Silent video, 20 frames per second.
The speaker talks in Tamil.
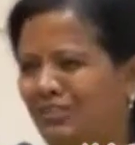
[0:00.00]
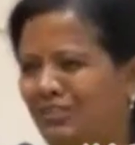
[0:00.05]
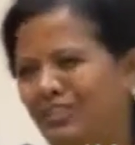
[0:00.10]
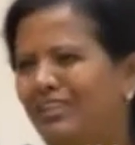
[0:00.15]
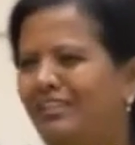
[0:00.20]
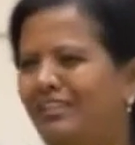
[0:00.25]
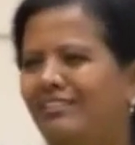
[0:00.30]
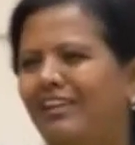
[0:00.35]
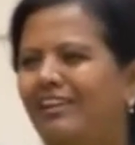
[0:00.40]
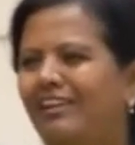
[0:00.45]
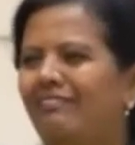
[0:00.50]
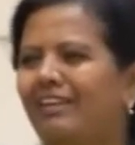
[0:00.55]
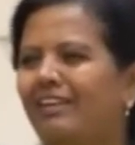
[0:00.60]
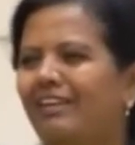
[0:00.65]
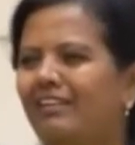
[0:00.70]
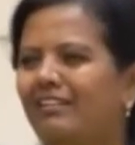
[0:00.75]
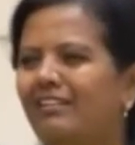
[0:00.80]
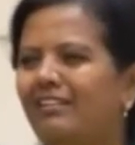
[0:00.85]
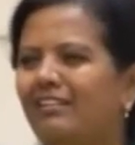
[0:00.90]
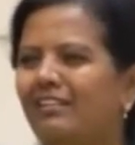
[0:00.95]
ஒரு சின்ன
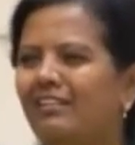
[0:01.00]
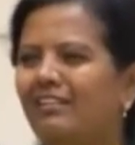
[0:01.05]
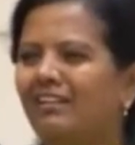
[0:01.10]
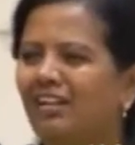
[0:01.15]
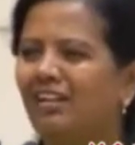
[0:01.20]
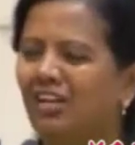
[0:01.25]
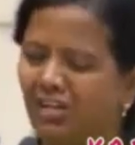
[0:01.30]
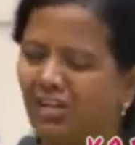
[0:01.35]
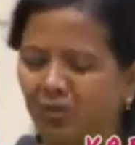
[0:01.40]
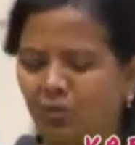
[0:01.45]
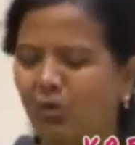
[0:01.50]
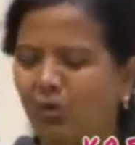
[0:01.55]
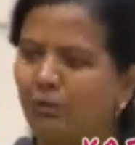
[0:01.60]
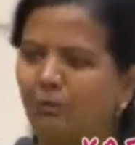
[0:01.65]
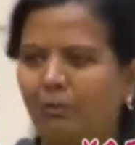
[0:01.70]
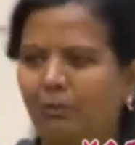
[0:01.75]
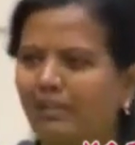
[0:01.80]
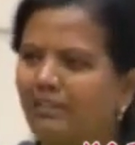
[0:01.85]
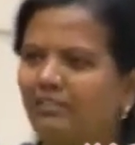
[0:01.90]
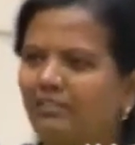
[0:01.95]
தேவை இருக்குது
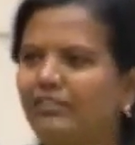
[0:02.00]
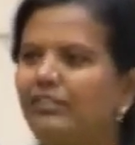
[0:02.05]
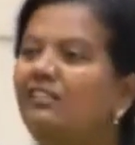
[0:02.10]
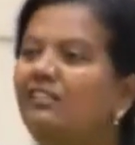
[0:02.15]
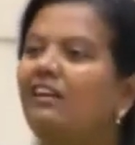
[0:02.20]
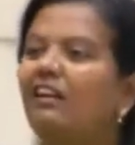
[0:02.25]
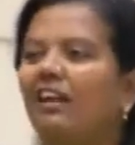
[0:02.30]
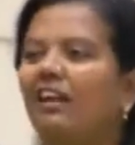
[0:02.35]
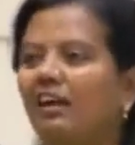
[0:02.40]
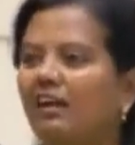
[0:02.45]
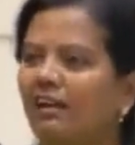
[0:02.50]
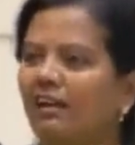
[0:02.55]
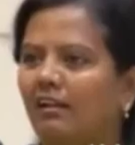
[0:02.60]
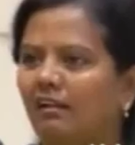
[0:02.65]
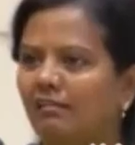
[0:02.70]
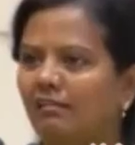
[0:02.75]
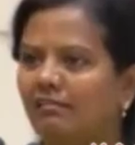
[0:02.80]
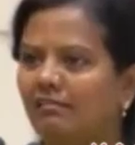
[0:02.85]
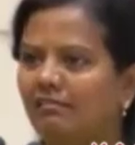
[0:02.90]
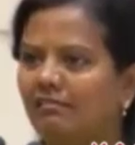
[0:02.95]
எவ்வளோன்னு பார்த்து
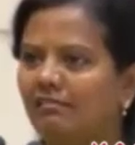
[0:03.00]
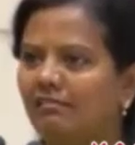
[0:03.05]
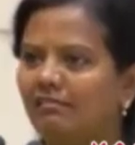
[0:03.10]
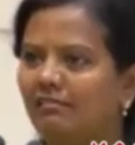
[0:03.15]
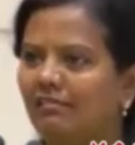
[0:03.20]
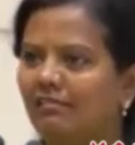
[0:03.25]
வித்துடலான்னு நான்